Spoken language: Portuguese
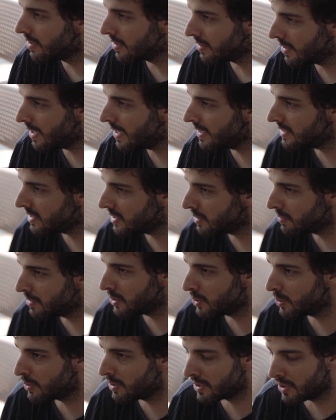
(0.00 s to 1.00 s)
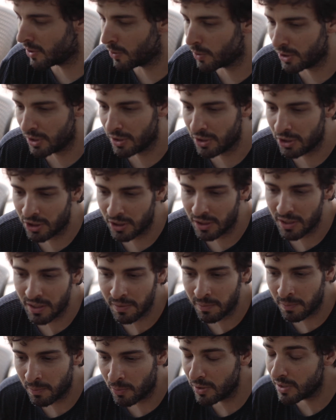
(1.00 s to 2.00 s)
Né? Essas misturas que hoje em dia
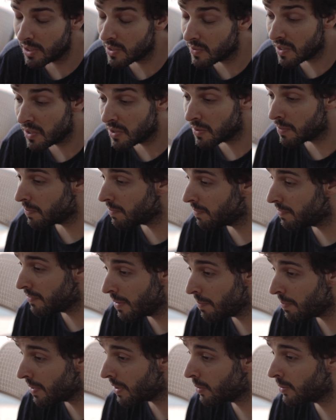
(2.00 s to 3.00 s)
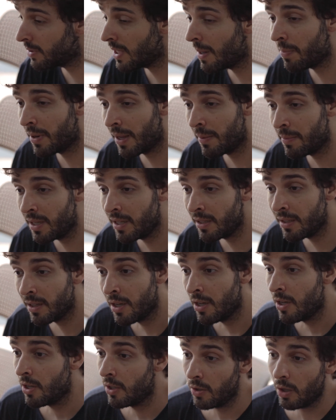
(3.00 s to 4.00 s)
muitas vezes vêm perguntar para mim
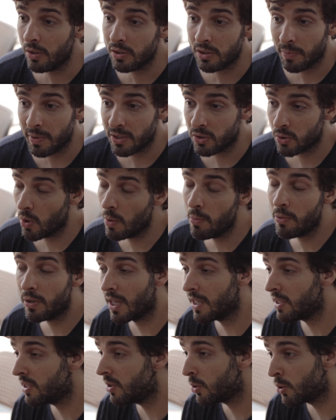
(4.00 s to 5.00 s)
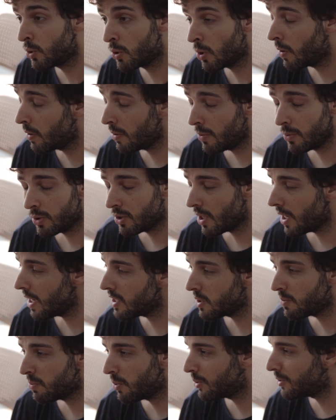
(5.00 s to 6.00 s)
nossa, mas como que é seu som? Eu não sei
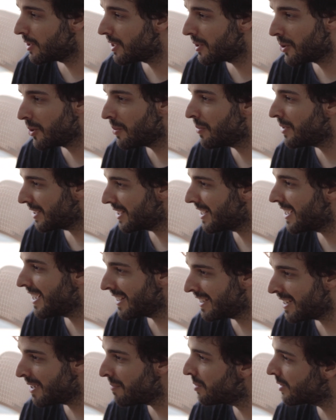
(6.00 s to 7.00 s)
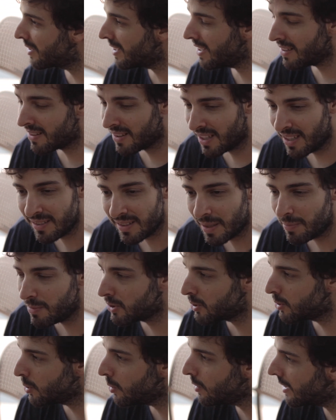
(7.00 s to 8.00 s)
responder como é que é, né? Porque é tanta
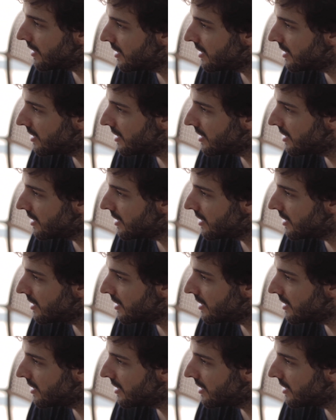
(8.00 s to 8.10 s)
mistura, é